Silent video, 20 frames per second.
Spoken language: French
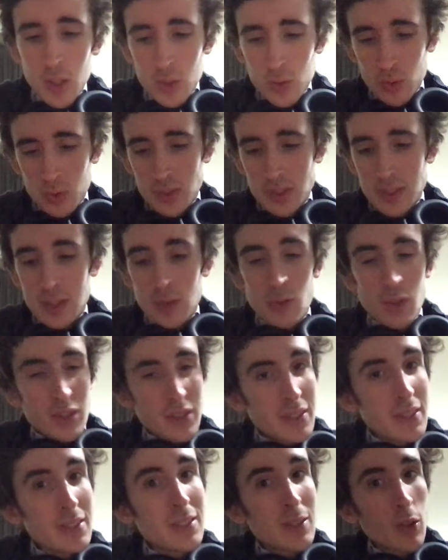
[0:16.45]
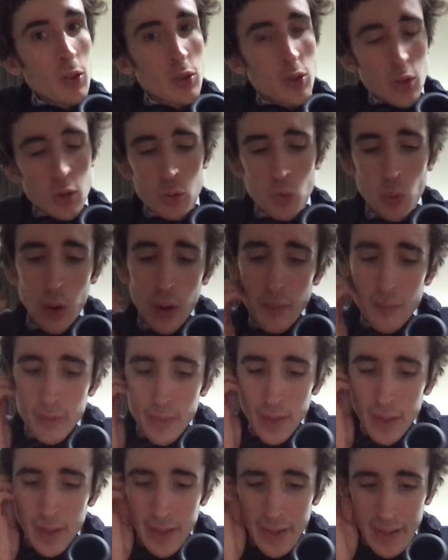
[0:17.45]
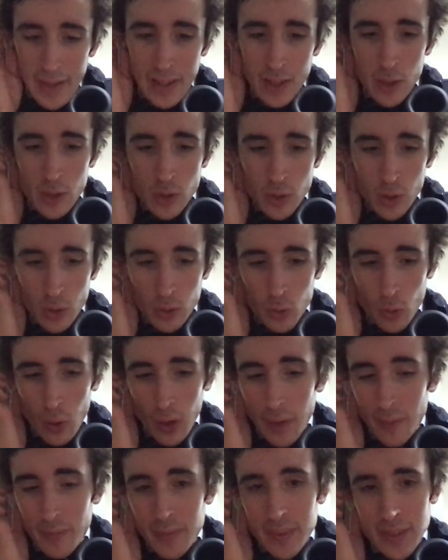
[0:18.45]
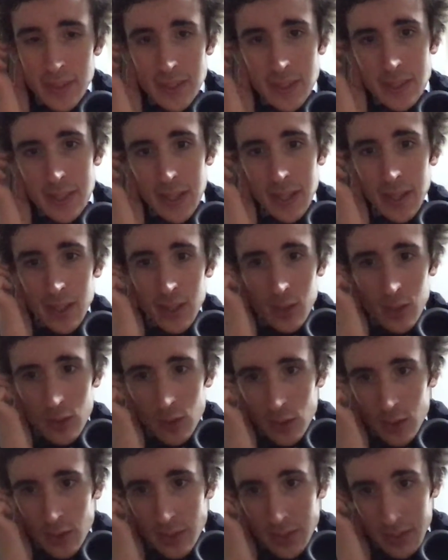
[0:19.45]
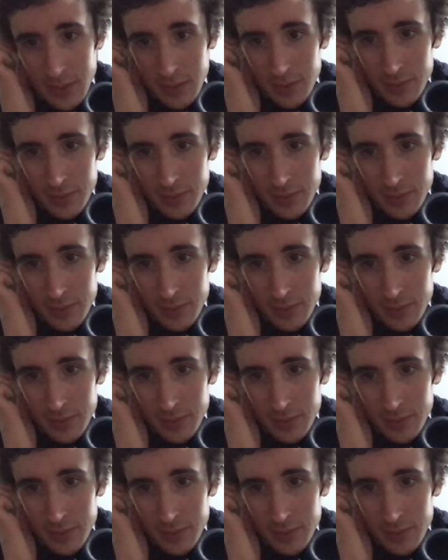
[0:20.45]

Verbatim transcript: Donc cette fois-ci, c'est le 103. Et le 103, c'est ceci.